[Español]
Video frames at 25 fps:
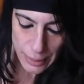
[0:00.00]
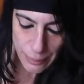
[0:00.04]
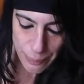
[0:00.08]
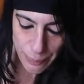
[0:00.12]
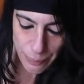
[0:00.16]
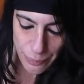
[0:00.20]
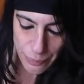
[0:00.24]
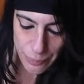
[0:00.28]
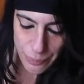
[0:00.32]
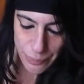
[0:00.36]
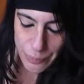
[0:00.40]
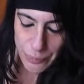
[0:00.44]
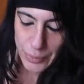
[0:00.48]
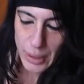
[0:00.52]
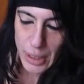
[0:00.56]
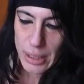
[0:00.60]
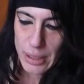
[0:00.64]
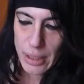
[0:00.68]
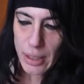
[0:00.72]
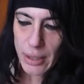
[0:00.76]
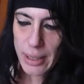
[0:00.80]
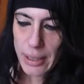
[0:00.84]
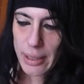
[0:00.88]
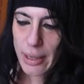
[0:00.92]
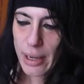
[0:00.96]
Mm,
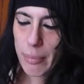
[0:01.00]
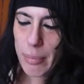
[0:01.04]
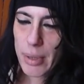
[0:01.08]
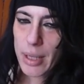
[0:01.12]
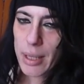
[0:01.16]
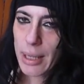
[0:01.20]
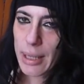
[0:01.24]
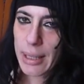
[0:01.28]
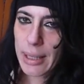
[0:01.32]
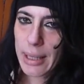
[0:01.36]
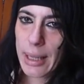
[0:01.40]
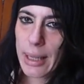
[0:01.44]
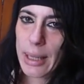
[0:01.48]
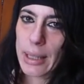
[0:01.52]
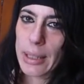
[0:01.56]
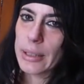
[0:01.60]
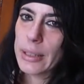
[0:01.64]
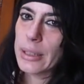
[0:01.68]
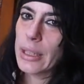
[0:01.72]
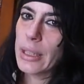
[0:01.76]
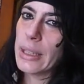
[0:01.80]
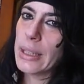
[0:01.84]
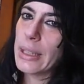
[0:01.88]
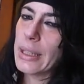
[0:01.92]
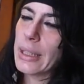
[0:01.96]
y dice claramente
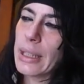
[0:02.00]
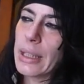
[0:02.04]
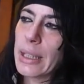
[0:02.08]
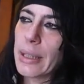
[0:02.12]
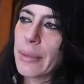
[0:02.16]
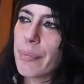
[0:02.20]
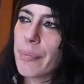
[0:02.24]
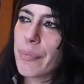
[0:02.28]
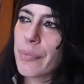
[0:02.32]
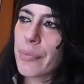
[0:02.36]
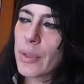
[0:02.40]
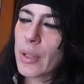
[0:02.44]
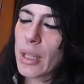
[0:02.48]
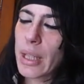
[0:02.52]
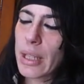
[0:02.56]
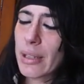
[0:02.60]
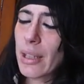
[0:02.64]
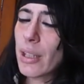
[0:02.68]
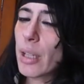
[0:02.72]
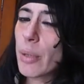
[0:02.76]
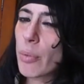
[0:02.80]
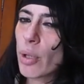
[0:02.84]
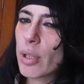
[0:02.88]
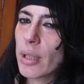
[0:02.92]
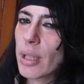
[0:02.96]
eh, que,
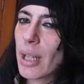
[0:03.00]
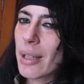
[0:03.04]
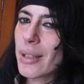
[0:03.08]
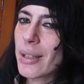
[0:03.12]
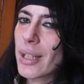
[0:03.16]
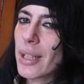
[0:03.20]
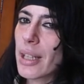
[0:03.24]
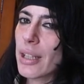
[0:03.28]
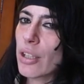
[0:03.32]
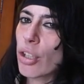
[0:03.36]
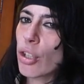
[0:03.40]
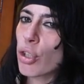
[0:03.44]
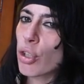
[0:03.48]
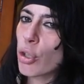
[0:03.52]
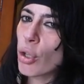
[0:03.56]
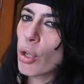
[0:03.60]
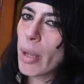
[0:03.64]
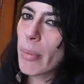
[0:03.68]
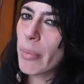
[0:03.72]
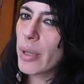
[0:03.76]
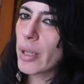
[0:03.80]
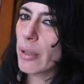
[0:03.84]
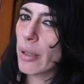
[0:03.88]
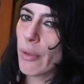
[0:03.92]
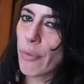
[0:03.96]
este tipo de tácticas
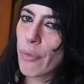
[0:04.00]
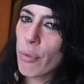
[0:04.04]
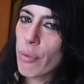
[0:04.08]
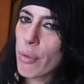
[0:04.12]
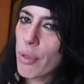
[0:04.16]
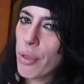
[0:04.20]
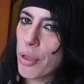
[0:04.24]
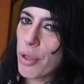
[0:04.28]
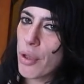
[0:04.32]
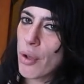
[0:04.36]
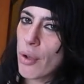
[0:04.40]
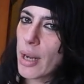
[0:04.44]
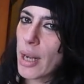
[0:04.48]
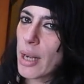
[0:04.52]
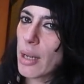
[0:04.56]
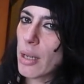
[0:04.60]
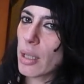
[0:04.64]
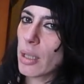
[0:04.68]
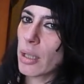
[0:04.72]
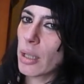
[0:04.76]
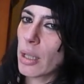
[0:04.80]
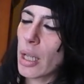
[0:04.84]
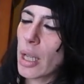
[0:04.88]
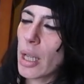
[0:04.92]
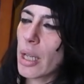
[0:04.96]
solamente funcionan
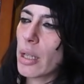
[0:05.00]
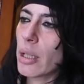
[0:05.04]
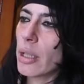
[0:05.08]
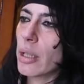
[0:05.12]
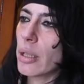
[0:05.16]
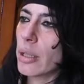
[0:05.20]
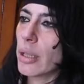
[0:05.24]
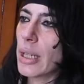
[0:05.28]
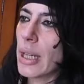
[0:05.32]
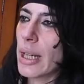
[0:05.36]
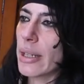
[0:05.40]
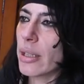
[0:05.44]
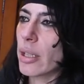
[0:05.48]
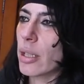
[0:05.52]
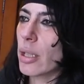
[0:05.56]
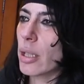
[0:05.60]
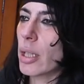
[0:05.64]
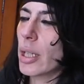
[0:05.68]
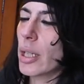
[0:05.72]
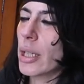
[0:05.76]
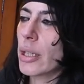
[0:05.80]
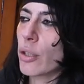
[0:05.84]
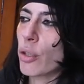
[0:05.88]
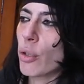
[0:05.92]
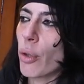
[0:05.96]
en las
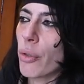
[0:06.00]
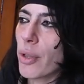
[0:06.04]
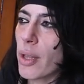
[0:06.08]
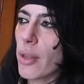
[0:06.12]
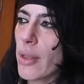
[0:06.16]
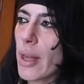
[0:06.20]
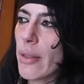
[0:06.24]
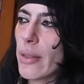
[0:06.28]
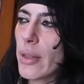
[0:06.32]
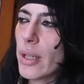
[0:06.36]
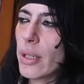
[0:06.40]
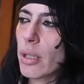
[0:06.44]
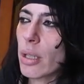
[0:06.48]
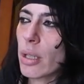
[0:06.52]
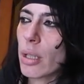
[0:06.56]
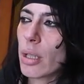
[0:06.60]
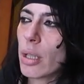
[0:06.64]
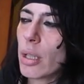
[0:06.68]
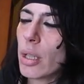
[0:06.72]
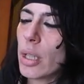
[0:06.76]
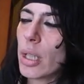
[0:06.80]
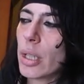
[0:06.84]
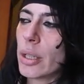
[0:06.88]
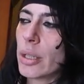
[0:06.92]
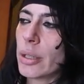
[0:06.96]
eh, sociedades
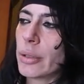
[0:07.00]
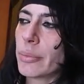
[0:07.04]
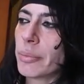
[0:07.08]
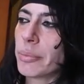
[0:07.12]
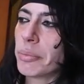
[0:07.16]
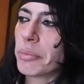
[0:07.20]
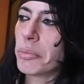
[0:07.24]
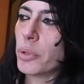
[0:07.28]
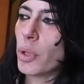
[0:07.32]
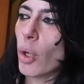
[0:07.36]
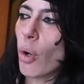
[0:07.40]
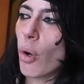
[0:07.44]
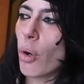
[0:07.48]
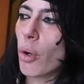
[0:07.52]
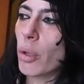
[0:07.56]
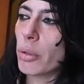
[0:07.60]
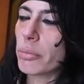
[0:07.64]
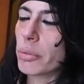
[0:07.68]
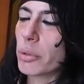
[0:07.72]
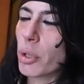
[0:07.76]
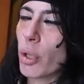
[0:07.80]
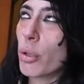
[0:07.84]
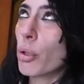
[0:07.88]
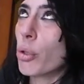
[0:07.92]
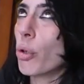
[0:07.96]
o
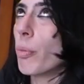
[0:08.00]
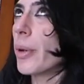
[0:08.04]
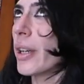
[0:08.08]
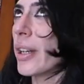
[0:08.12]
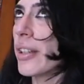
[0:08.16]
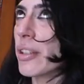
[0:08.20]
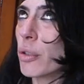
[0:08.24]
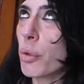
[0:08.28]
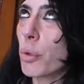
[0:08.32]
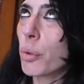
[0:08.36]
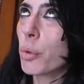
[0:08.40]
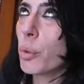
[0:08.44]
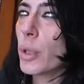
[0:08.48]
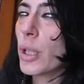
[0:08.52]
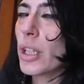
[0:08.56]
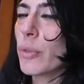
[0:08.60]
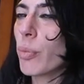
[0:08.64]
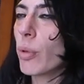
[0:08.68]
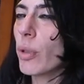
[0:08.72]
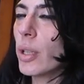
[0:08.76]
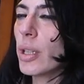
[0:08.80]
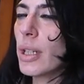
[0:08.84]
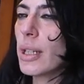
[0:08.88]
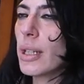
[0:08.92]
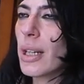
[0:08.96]
con superestructuras
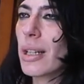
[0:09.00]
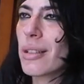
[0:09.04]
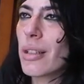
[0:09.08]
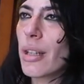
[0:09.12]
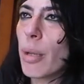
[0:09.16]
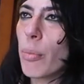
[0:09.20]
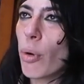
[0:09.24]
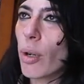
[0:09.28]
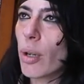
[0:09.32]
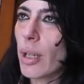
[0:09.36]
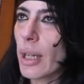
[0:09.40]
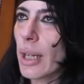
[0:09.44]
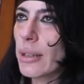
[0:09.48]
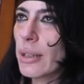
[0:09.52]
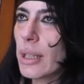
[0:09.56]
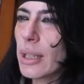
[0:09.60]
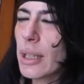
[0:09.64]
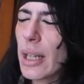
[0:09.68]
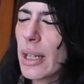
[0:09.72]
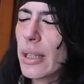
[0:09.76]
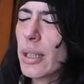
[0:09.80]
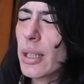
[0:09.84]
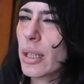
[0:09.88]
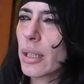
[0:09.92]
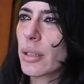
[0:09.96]
políticas
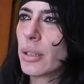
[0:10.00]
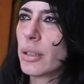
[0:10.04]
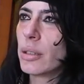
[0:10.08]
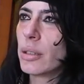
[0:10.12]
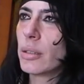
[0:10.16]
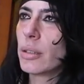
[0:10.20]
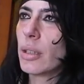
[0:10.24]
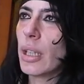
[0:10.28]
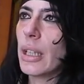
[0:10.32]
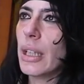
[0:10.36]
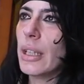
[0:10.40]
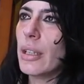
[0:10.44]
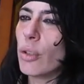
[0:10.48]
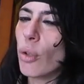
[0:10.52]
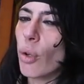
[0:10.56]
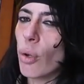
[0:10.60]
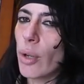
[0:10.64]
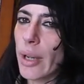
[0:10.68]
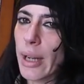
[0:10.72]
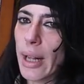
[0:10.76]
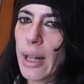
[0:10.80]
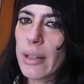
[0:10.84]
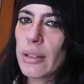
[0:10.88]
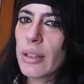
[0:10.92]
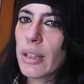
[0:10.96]
democráticas y
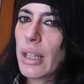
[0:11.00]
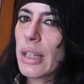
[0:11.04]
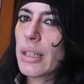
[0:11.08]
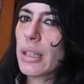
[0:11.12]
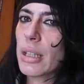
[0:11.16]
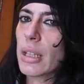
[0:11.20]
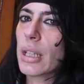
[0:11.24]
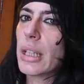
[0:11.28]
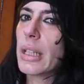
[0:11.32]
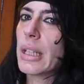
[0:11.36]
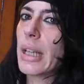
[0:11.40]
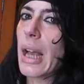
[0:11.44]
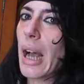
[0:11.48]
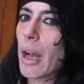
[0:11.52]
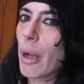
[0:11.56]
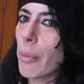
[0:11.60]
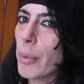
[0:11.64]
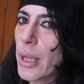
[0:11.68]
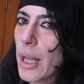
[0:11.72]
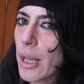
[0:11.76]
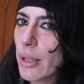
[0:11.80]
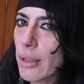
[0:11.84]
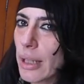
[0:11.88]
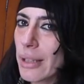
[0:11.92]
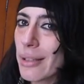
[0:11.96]
tolerantes y
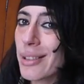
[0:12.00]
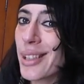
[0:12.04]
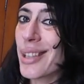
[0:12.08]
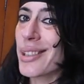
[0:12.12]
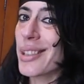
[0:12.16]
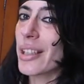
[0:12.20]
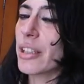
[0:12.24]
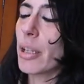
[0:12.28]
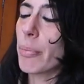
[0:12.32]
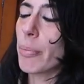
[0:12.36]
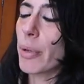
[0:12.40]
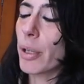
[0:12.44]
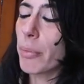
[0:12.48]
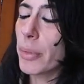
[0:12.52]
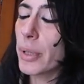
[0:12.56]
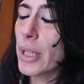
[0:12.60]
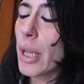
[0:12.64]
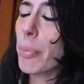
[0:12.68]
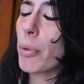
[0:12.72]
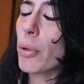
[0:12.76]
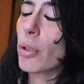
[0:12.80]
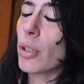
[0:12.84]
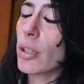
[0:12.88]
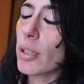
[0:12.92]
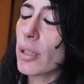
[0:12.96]
abiertas en las que se
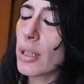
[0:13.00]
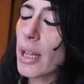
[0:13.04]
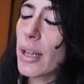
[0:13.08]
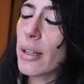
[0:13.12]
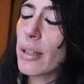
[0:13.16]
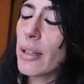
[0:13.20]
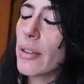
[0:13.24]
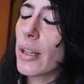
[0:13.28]
permita protestar.